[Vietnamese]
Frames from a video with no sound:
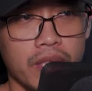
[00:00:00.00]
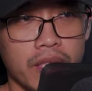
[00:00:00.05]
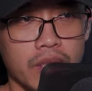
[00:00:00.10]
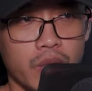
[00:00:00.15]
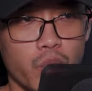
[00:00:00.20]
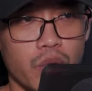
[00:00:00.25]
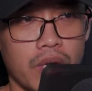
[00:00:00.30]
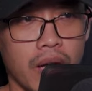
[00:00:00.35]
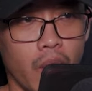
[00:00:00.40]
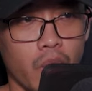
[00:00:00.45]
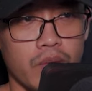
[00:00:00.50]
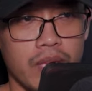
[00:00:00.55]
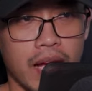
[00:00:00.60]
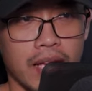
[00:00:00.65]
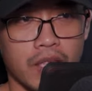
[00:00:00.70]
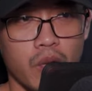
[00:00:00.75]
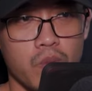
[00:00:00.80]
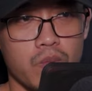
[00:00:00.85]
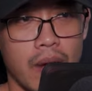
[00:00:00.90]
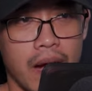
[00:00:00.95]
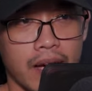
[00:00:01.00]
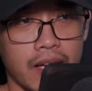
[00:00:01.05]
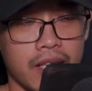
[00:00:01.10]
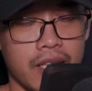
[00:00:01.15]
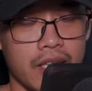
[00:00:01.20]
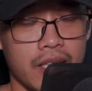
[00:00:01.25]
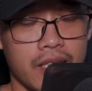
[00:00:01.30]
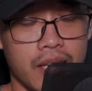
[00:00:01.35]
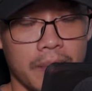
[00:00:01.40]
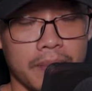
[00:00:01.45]
mắt lộ ra vẻ chống
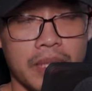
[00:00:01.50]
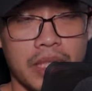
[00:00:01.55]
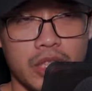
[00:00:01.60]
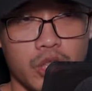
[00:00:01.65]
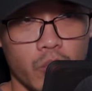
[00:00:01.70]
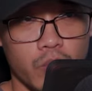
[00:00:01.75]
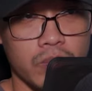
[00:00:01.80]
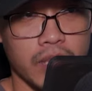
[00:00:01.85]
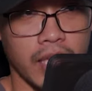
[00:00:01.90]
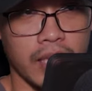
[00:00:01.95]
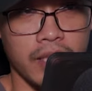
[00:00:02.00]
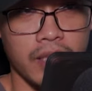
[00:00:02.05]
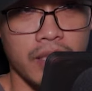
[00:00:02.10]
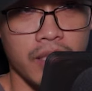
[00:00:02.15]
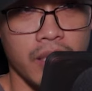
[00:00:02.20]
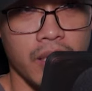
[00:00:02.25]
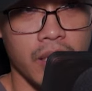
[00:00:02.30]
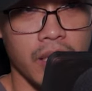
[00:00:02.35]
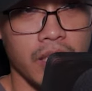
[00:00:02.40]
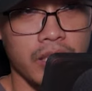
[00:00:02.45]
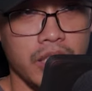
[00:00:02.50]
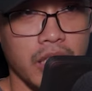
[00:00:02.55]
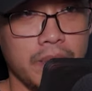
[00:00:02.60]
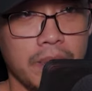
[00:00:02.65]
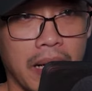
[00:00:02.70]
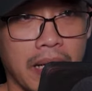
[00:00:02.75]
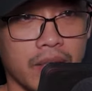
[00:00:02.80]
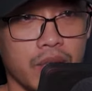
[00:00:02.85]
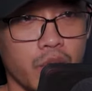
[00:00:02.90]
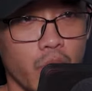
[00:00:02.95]
cự điên cuồng.
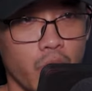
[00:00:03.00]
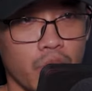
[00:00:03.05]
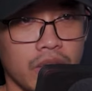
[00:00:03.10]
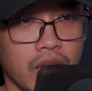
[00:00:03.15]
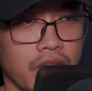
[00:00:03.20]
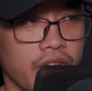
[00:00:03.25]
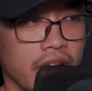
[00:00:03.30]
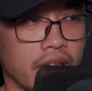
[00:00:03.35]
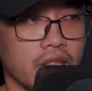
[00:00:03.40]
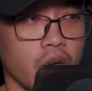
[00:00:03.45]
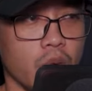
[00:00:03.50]
Nhưng ngay khi chống